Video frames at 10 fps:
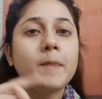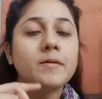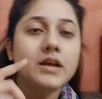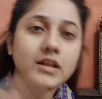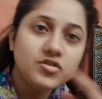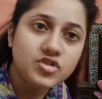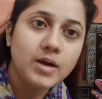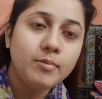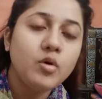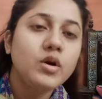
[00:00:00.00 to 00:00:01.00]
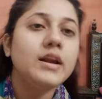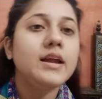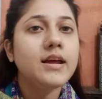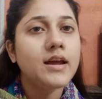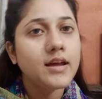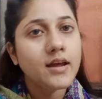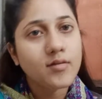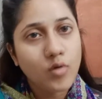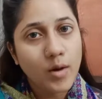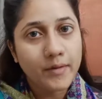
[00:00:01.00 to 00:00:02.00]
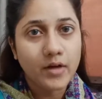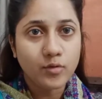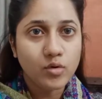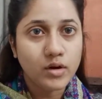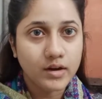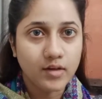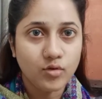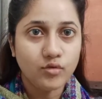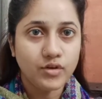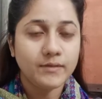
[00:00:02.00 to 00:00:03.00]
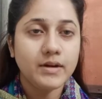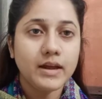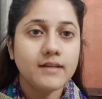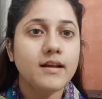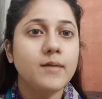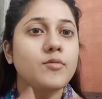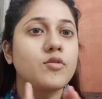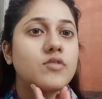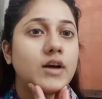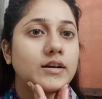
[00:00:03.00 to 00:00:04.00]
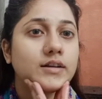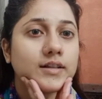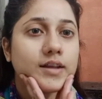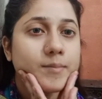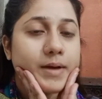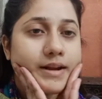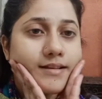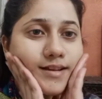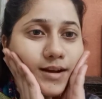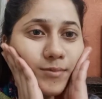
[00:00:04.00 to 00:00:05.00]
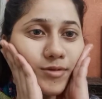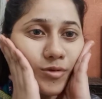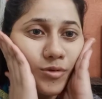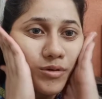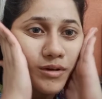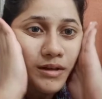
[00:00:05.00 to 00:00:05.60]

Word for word: ज़्यादा अच्छा आप लोगों के लिए ये कि इसको आप रात को करके सोचें ठीक है जी हम इसको स्टार्ट करने हैं पहले जी हम इसको